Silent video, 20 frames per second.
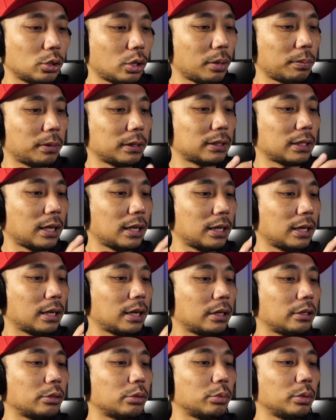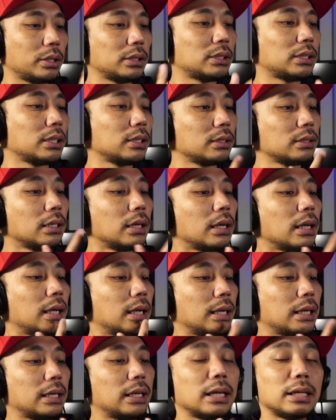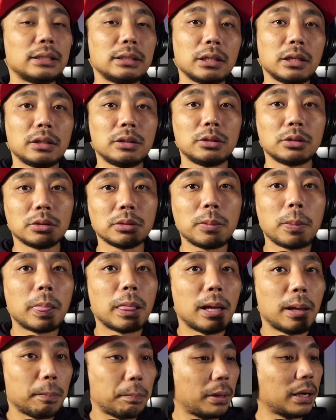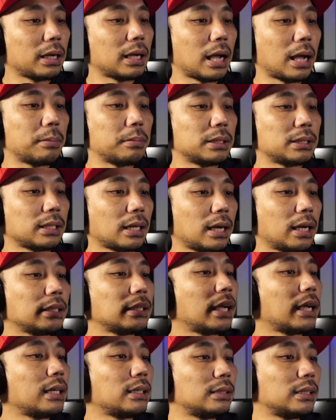So kapag nakalagay yung windshield, ganyan yung paggamit sa kanya.